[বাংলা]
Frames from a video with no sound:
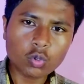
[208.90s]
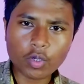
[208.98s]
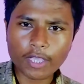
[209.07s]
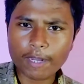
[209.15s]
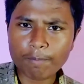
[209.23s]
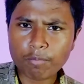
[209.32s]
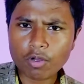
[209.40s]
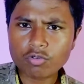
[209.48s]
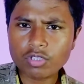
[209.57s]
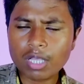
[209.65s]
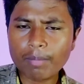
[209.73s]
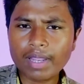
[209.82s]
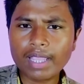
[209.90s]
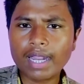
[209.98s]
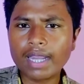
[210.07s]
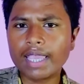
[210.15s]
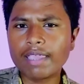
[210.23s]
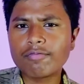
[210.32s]
তো এরপর যদি আমরা
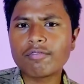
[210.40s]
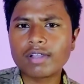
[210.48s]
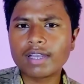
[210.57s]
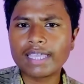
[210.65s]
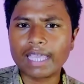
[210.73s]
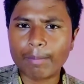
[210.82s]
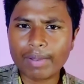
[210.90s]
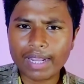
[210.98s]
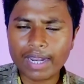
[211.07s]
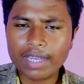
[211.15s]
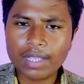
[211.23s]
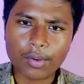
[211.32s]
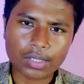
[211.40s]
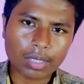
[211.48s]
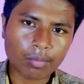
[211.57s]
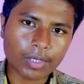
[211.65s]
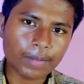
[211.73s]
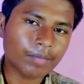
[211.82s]
এখানে এই ফোনটার ক্যামেরাকে নিয়ে
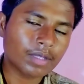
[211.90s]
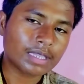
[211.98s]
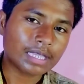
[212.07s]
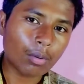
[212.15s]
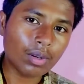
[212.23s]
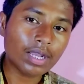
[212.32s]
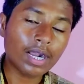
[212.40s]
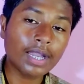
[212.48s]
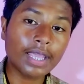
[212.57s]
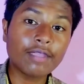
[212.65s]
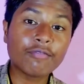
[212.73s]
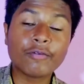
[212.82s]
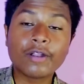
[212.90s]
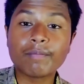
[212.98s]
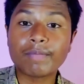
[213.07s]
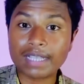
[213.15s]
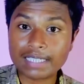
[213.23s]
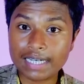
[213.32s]
কথা বলি তাহলে এখানে এই ফোনটির
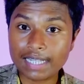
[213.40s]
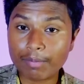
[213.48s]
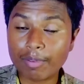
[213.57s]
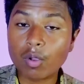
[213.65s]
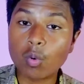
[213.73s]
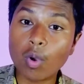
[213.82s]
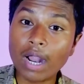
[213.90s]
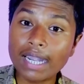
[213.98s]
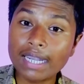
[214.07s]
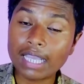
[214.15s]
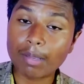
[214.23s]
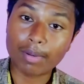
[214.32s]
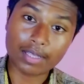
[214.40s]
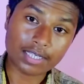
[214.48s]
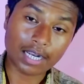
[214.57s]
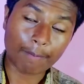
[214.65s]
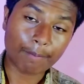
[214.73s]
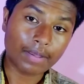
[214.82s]
ব্যাক সাইডে থাকবে কোয়াড ক্যামেরা সেট